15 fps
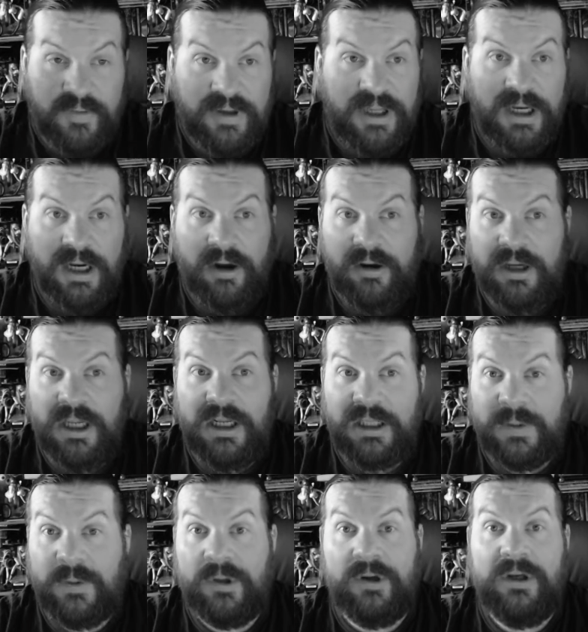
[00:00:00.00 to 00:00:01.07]
irgend,
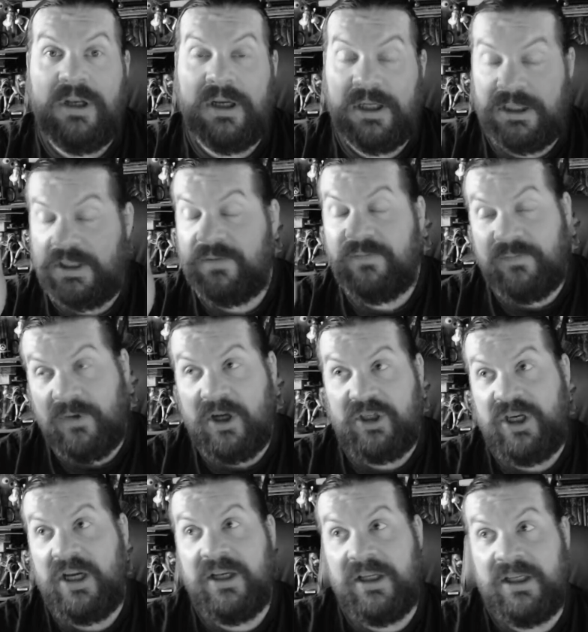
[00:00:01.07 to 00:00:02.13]
irgendjemand anderes,
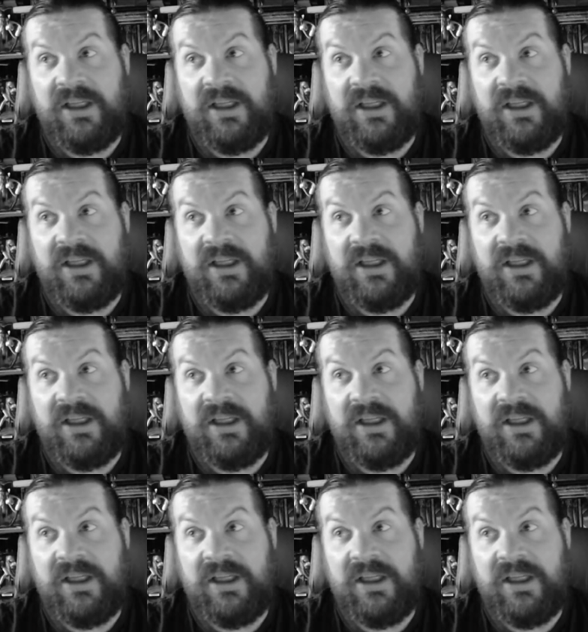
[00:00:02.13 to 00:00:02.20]
wahrscheinlich